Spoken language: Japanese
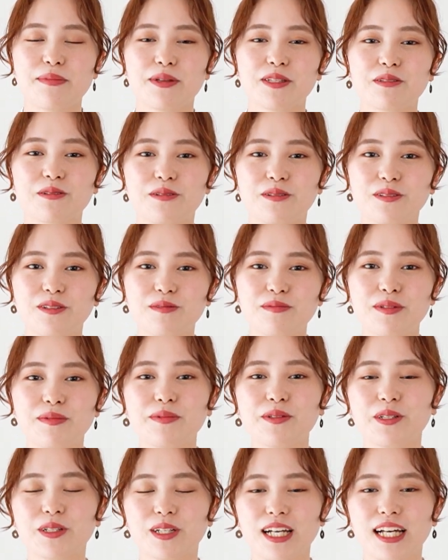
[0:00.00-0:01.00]
まあ、そこの部
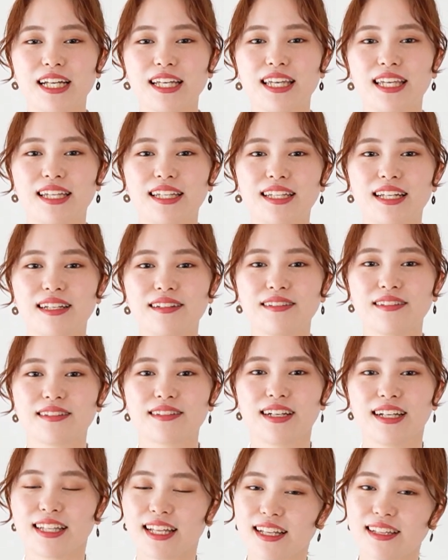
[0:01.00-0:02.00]
分が気になる
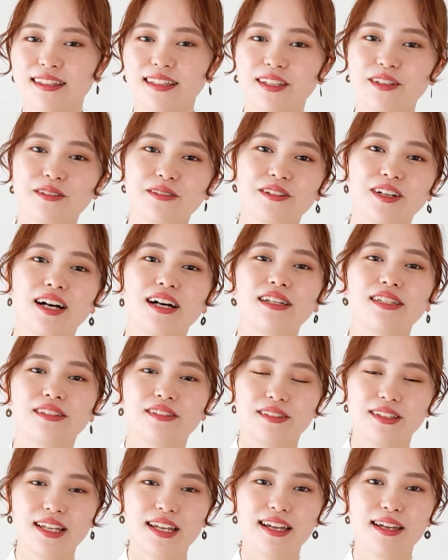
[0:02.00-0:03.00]
かなっていうのがある
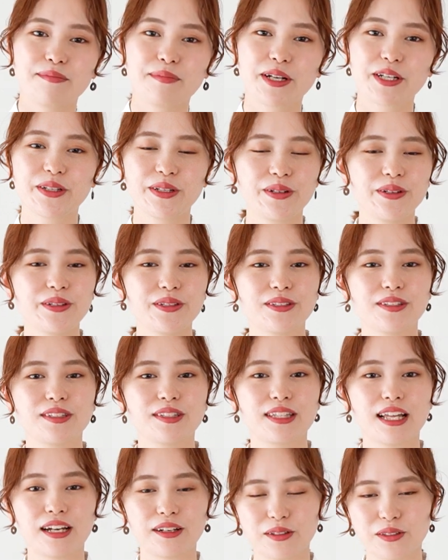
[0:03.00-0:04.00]
ので、まあ、黒い
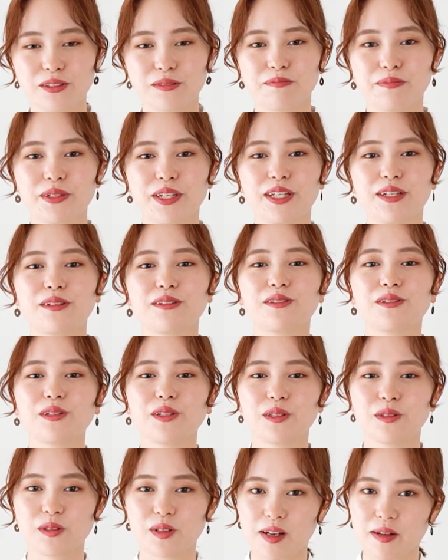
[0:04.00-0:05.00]
タンクトップ着る
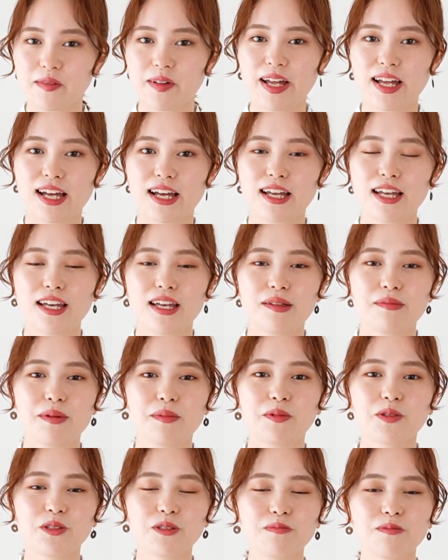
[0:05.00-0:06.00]
時とかは、まあ、
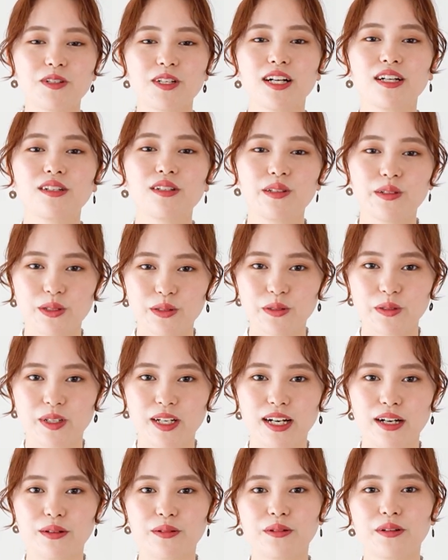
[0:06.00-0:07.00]
ボトムが黒と
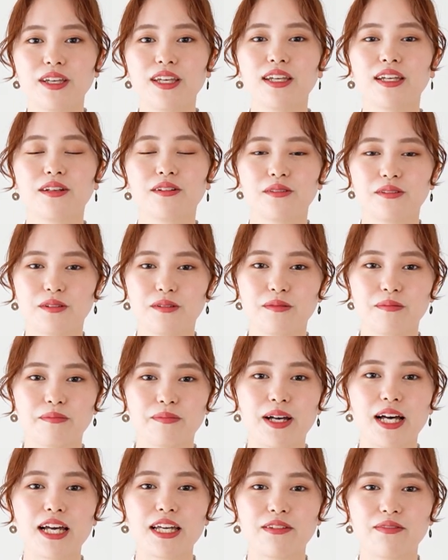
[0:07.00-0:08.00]
か濃い色の
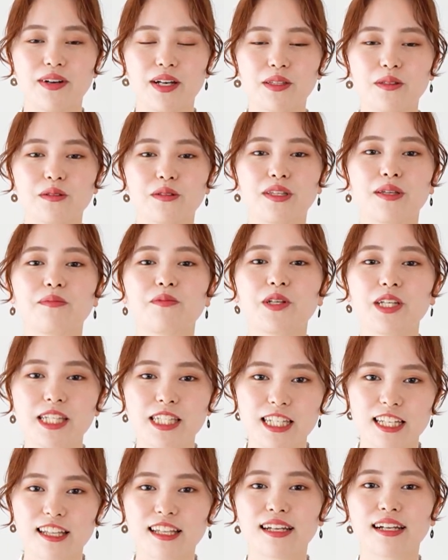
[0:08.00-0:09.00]
場合はとってもいいん
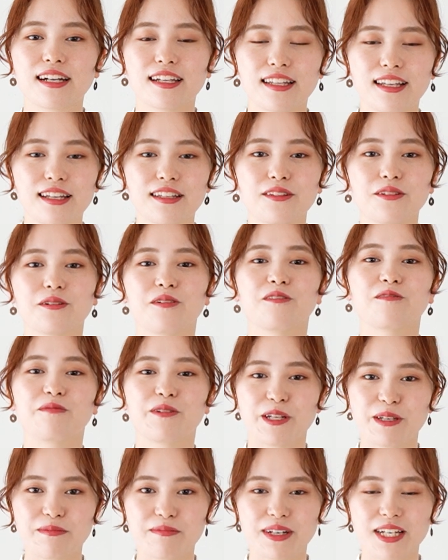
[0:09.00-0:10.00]
じゃないかなと
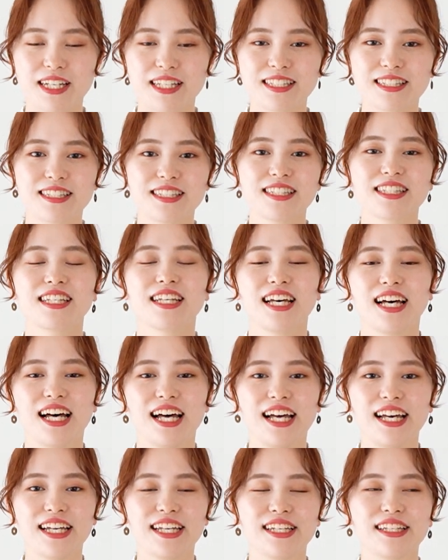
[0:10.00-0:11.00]
思います。
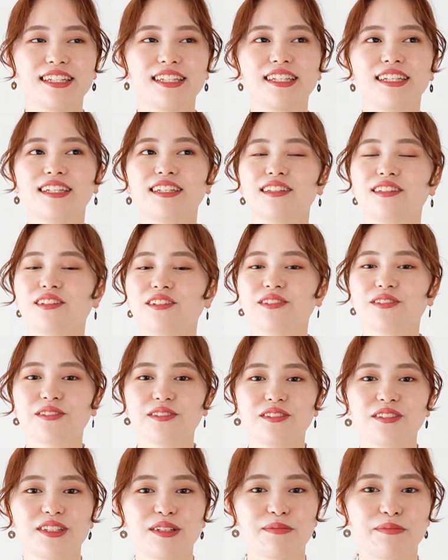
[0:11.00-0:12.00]
はい、という
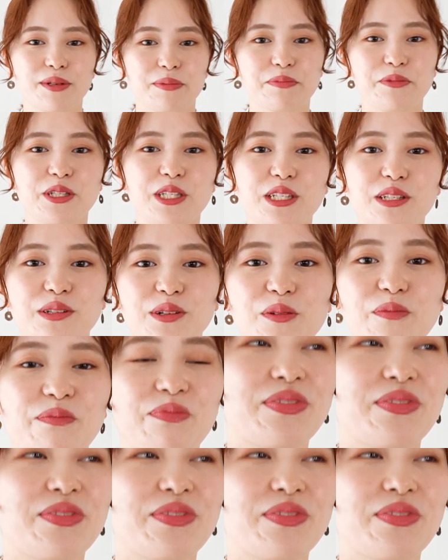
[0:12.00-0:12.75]
ことで、まあ、もう一度